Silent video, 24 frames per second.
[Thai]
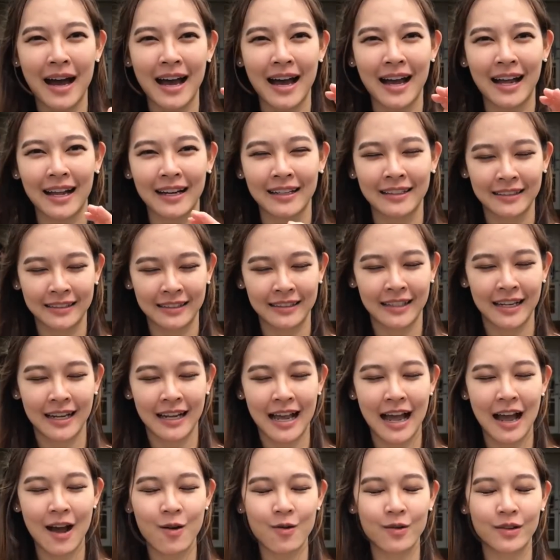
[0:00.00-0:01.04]
มา
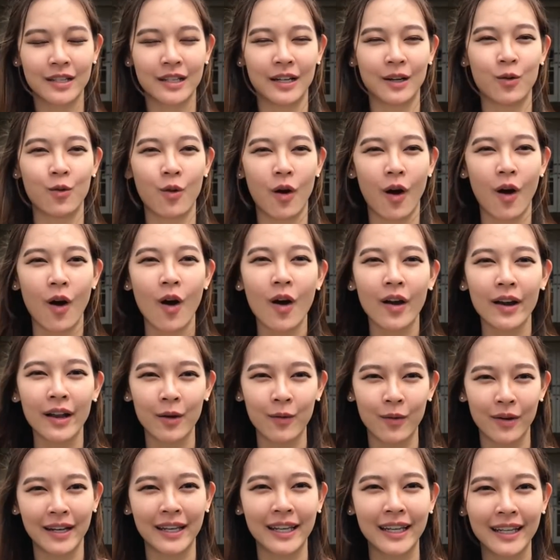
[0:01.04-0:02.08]
เข้าถึงหัวข้อ
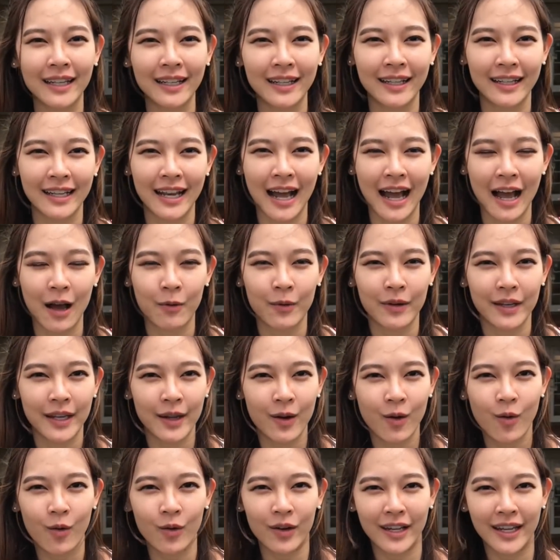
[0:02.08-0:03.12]
ในวันนี้เลยนะคะวิ
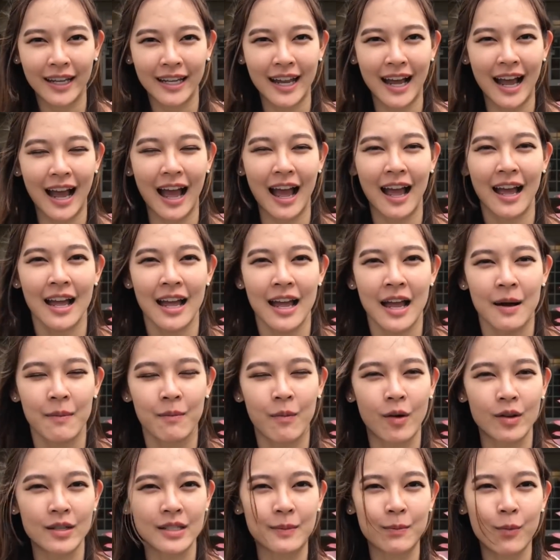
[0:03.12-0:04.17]
ดีโอนี้นะคะ
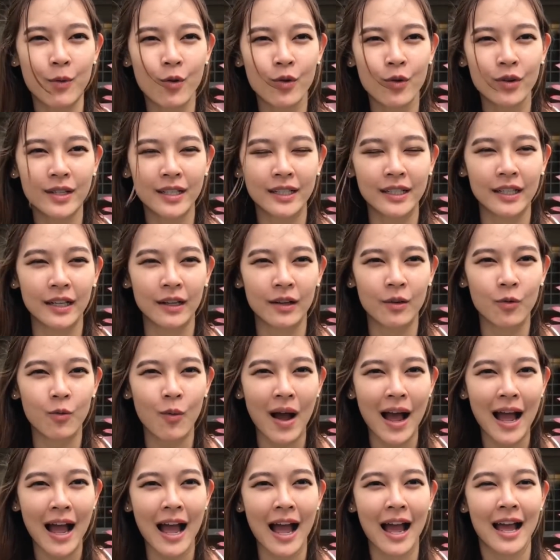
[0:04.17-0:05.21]
หมอจะพูดถึง
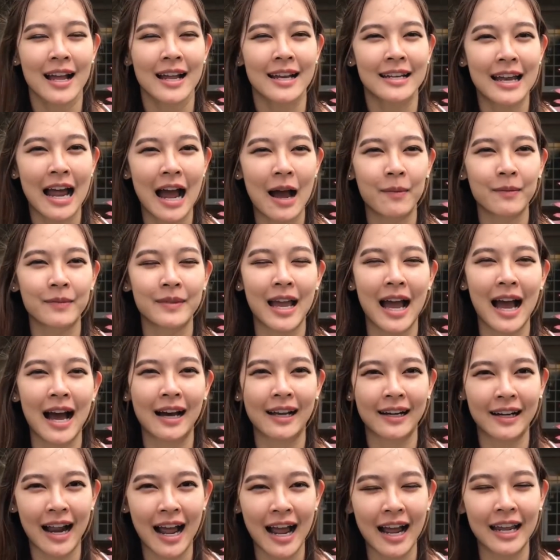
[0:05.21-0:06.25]
ว่าทำอย่าง
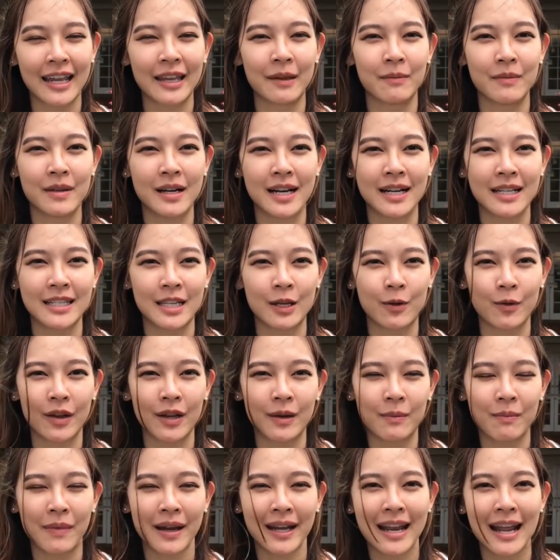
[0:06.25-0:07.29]
ไรเมื่อชีวิ
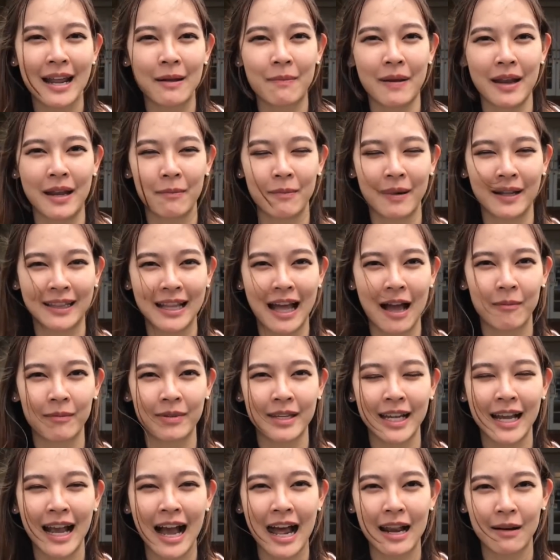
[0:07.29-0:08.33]
ตไม่ได้เป็นไปตาม
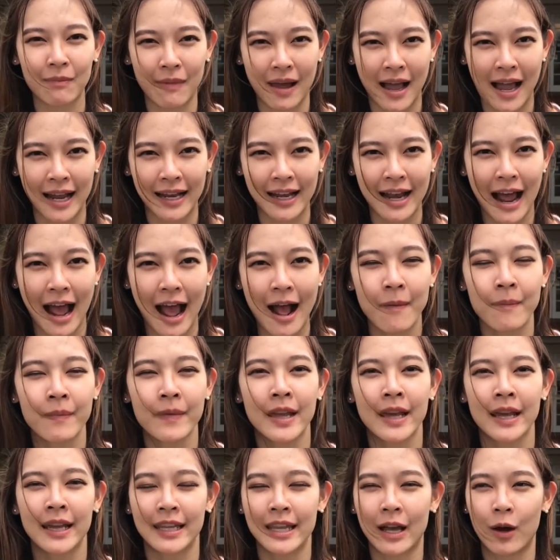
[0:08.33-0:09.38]
ที่คาดหมายนะคะ
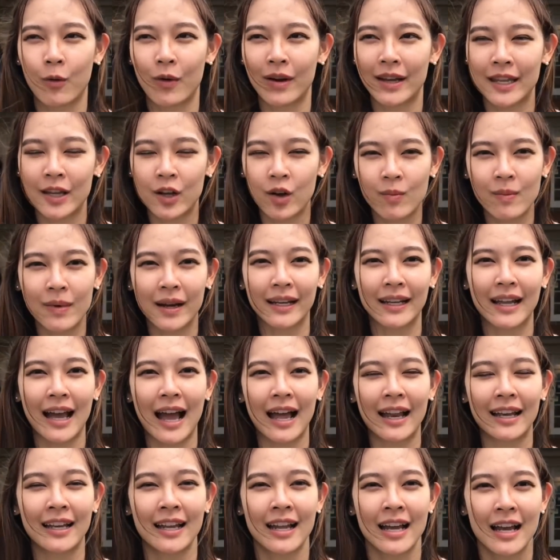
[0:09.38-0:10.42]
อย่างวันนี้ก็เหมือน
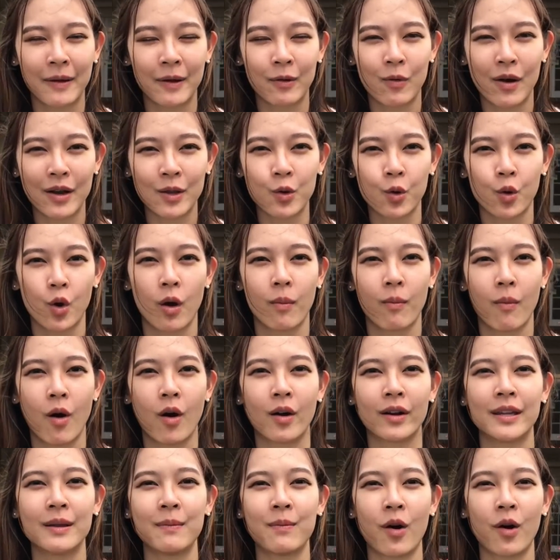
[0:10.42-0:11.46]
กันเป็นวันหยุดของหมอ
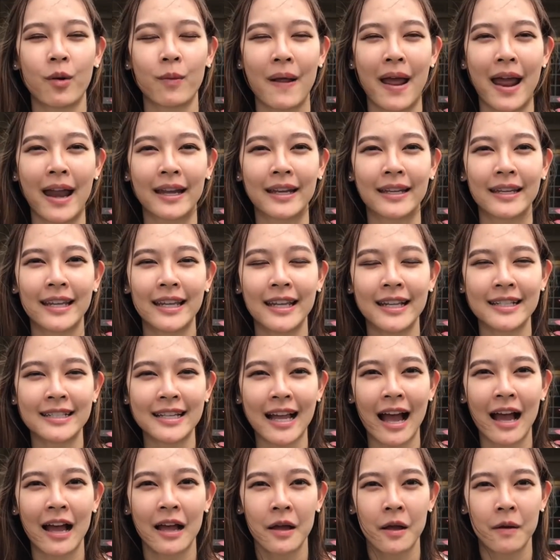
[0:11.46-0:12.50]
ที่หมอแพนที่
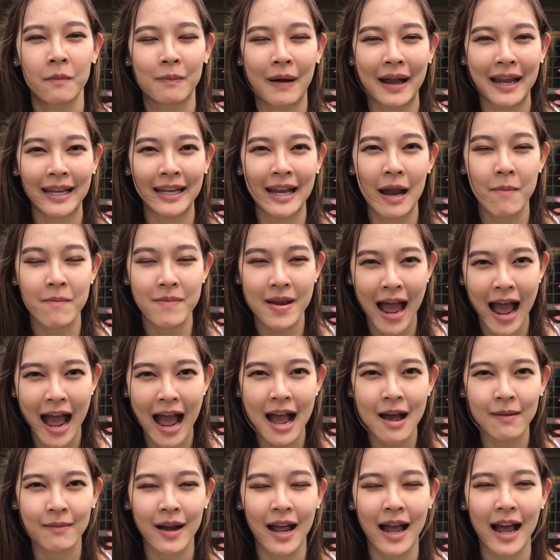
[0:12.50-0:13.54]
จะไปดำ
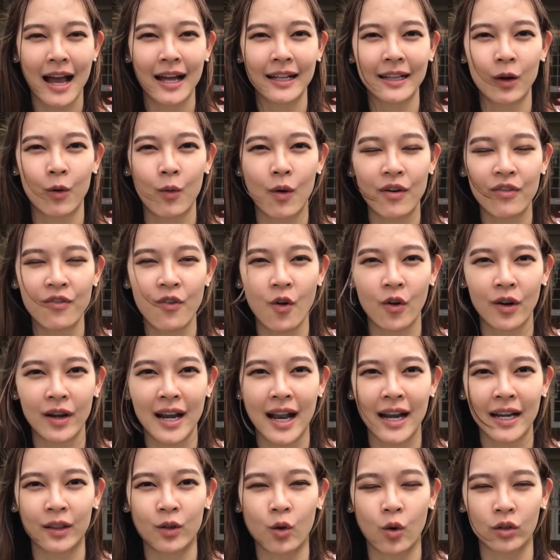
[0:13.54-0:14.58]
น้ำนะคะ แต่ว่าฝน
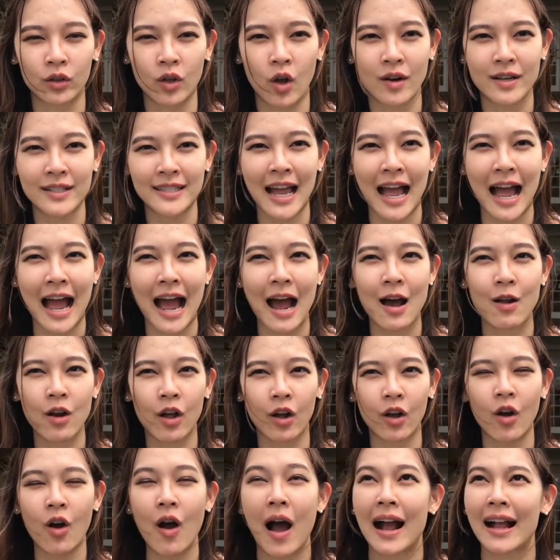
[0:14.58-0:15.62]
ดันตกตอนเช้า
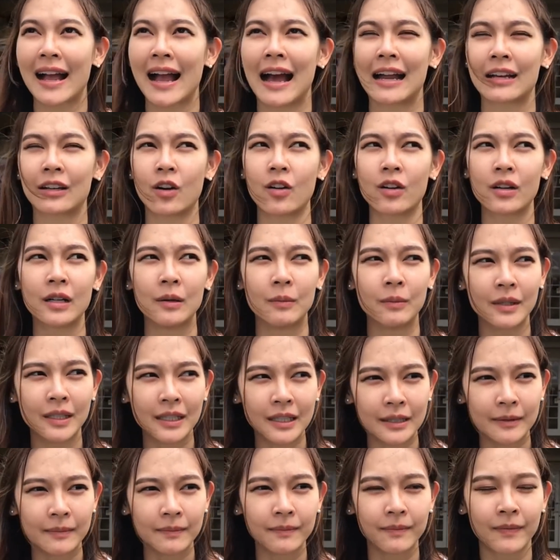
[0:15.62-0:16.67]
แล้วก็อากาศก็
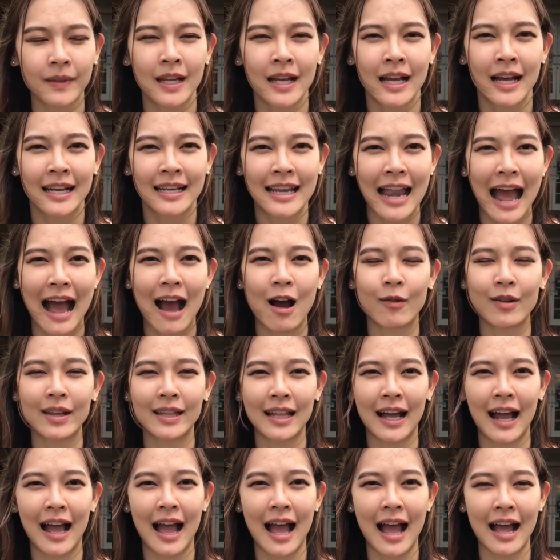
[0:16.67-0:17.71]
คึมๆหนาวอี
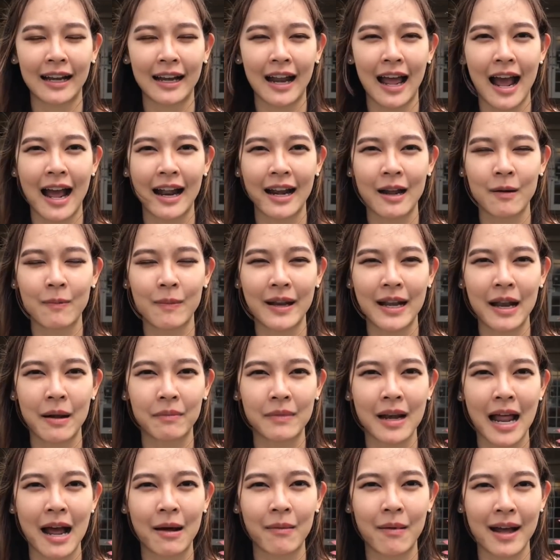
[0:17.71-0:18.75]
กต่างหากนะคะ ถ้าไป
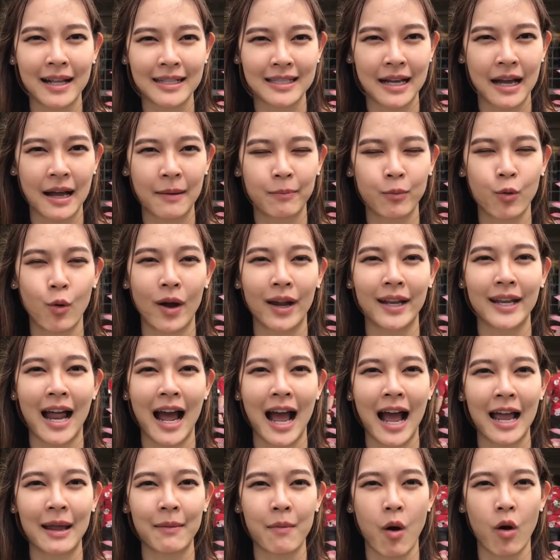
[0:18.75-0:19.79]
ดำน้ำอาจจะป่วย
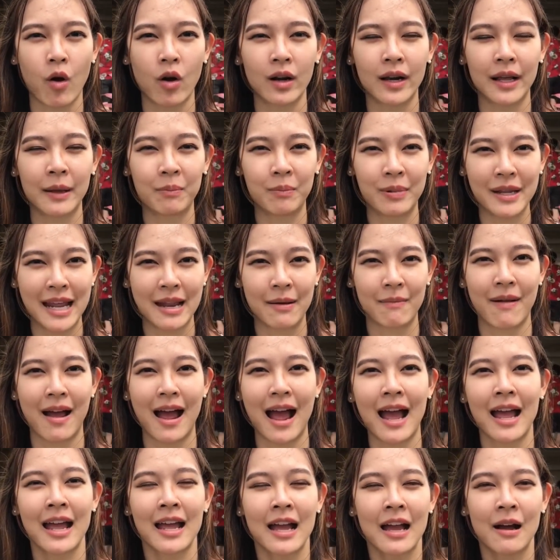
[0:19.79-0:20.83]
ได้หมอก็เลยเปลี่ยน
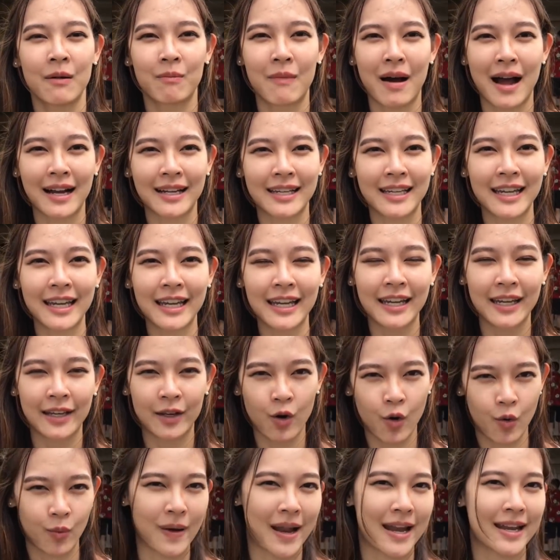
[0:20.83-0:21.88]
มามาที่
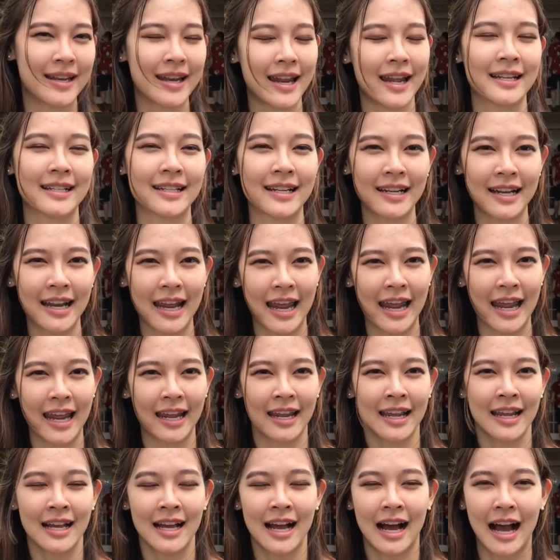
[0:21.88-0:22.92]
Do Plantation เอ
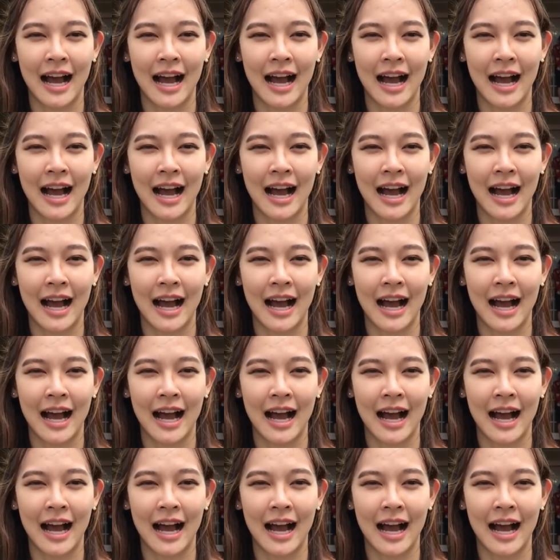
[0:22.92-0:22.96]
ง